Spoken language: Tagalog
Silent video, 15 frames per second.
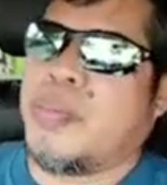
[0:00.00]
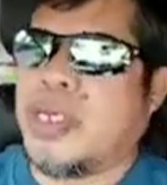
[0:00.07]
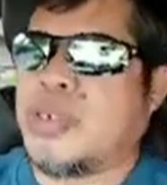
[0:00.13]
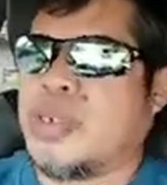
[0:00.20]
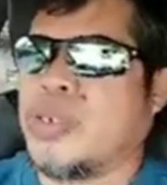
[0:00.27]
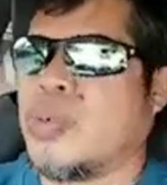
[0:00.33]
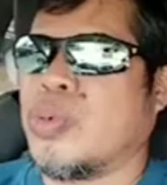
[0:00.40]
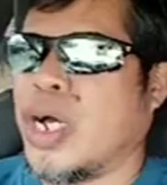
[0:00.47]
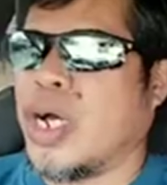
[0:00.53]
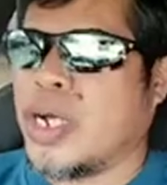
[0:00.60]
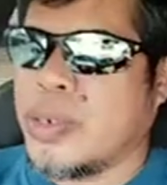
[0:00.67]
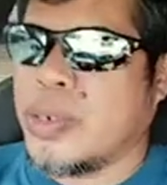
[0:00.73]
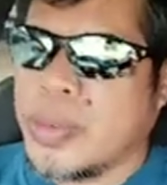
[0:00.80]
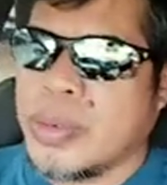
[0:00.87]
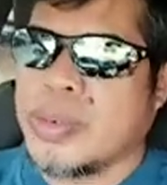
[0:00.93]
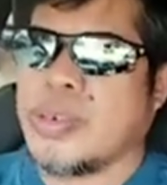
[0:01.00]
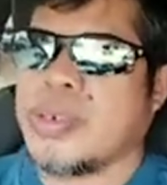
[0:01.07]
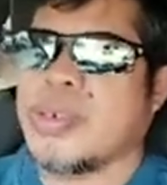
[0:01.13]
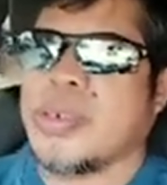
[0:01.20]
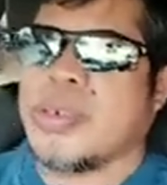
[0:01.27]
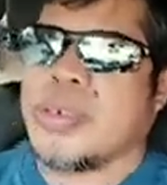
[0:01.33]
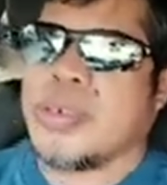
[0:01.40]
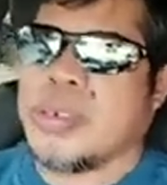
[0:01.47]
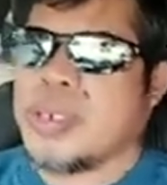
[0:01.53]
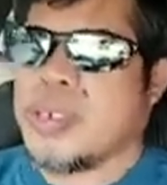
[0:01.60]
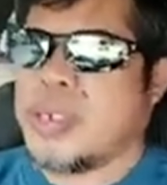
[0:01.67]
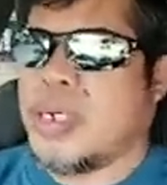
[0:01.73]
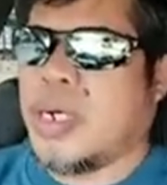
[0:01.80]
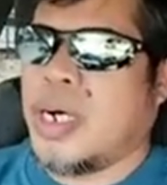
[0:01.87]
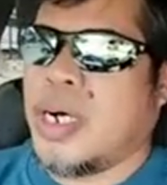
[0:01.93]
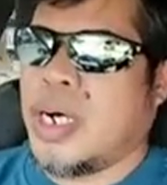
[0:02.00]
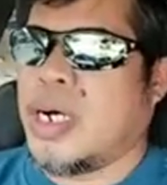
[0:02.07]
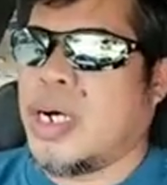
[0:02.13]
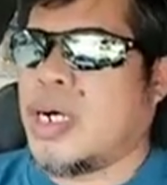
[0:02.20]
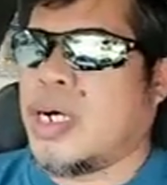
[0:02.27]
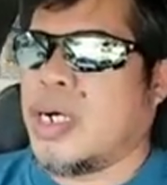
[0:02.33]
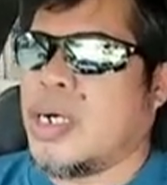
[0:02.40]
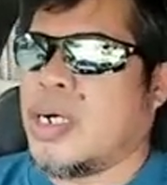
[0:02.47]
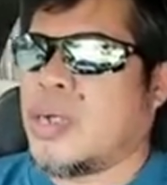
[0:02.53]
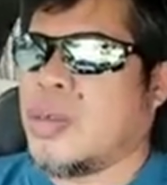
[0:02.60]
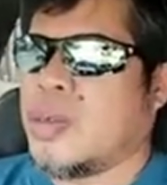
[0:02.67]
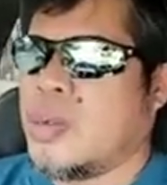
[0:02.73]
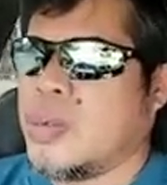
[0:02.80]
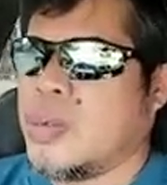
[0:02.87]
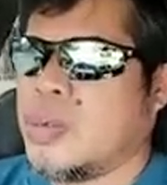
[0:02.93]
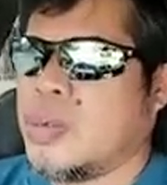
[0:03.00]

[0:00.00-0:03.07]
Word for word: sigurado ah, kung